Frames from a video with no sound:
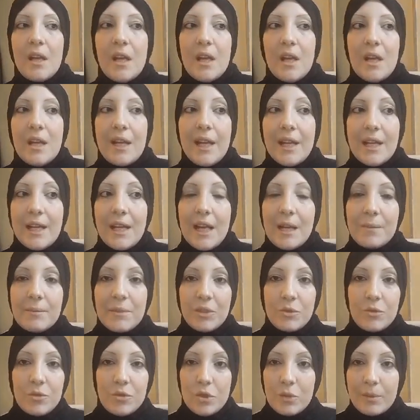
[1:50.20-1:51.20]
لكن لما
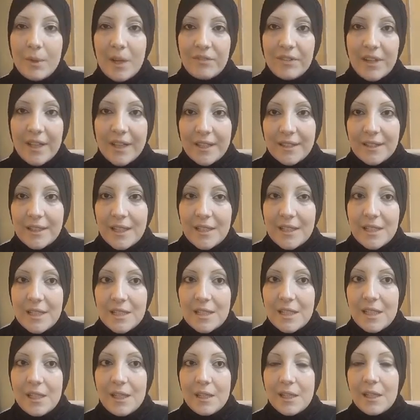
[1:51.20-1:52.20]
تخشوا بقى في حاجات تانية
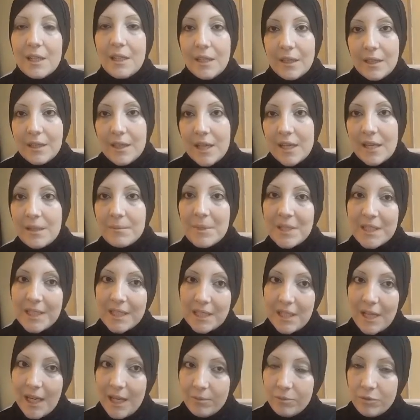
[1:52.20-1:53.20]
دي اللي تضايق بس
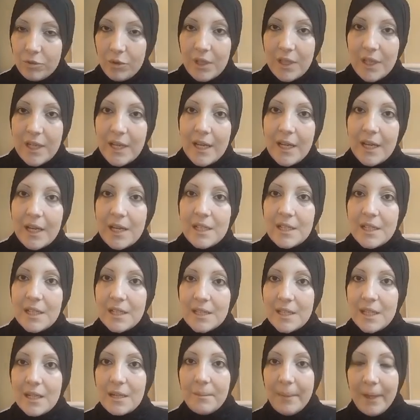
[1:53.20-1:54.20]
الحمد لله
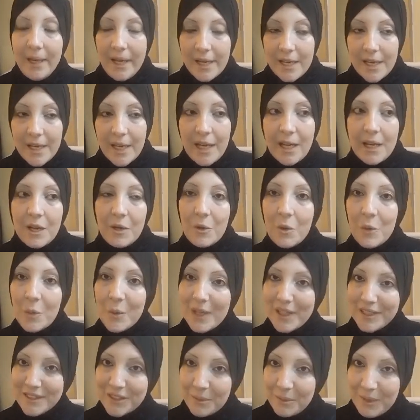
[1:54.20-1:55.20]
الناس اللي معايا اللي
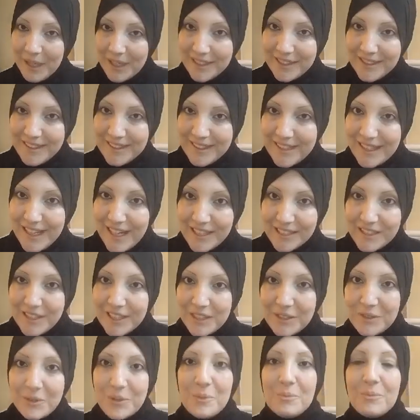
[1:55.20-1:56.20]
هو طبعا
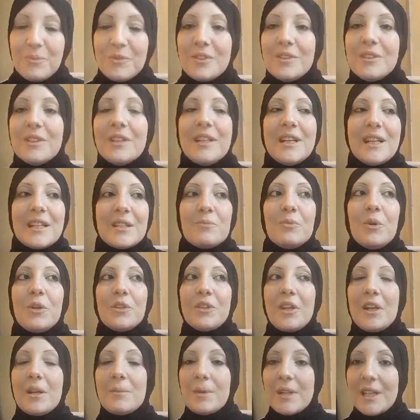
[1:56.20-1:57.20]
حضراتكم ناس
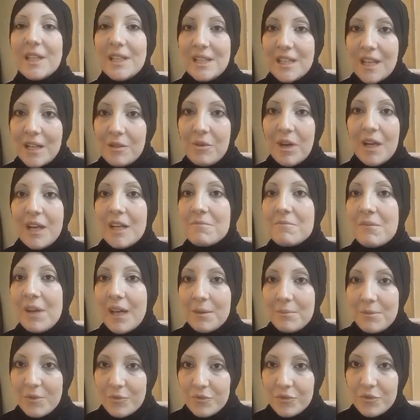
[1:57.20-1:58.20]
محترمه جدا وعلى
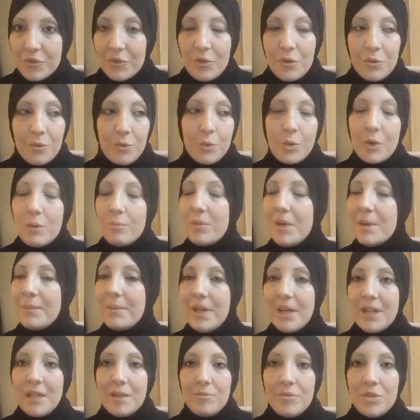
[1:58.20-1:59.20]
دماغي من فوق وربنا ما
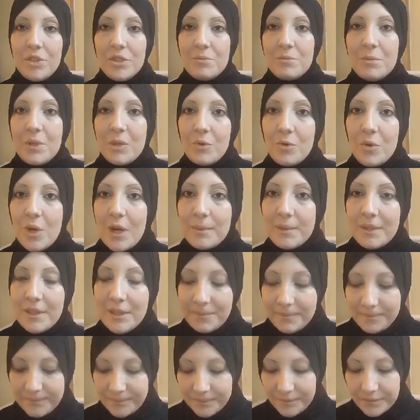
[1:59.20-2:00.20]
يحرمنيش منكم ابدا
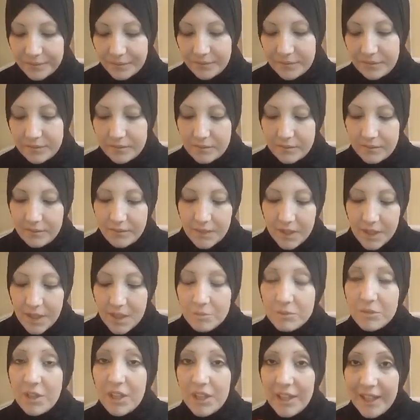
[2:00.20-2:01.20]

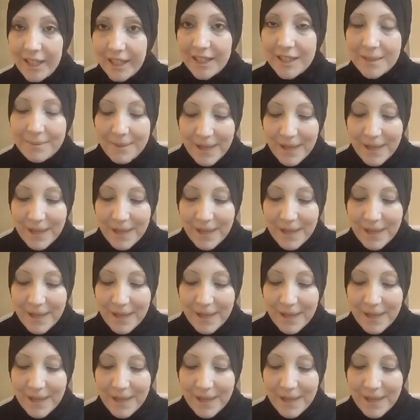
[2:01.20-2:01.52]
طالي رغي